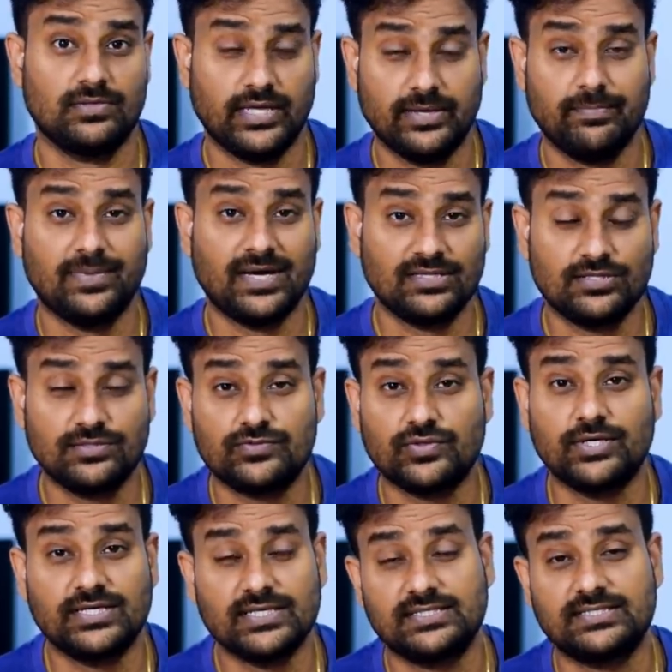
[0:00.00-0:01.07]
ఈ మంత్
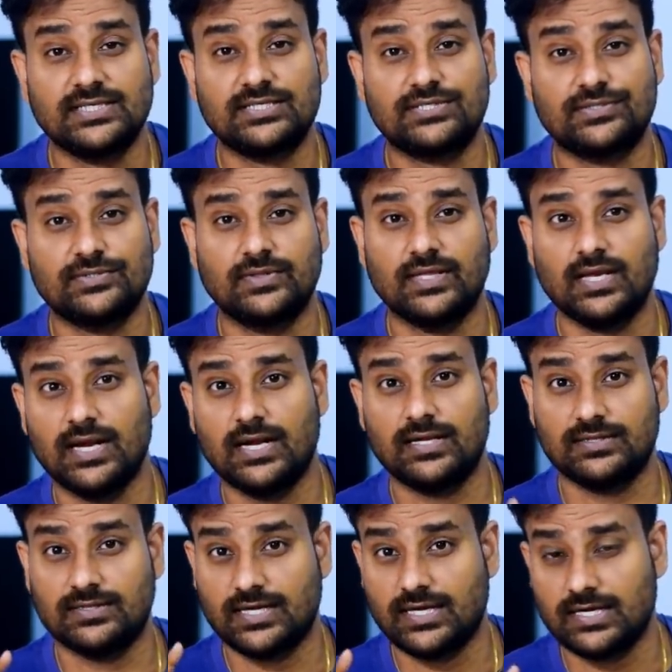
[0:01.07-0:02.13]
ట్వంటీ సిక్స్త్ ఉంది
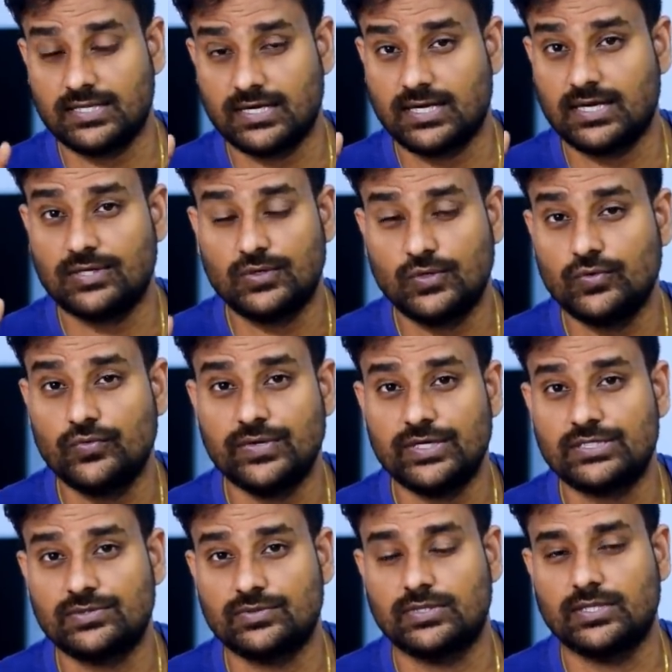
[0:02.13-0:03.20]
అంటే దగ్గర దగ్గర టూ
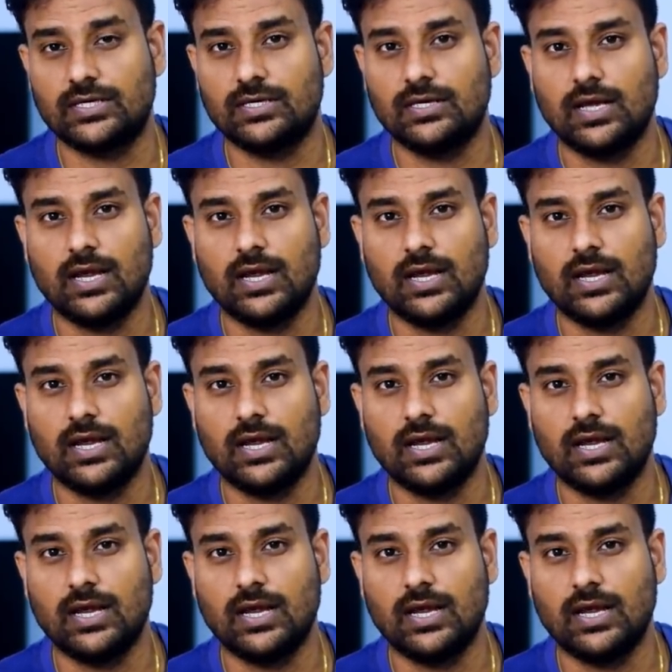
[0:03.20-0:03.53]
వీక్స్ ఉంది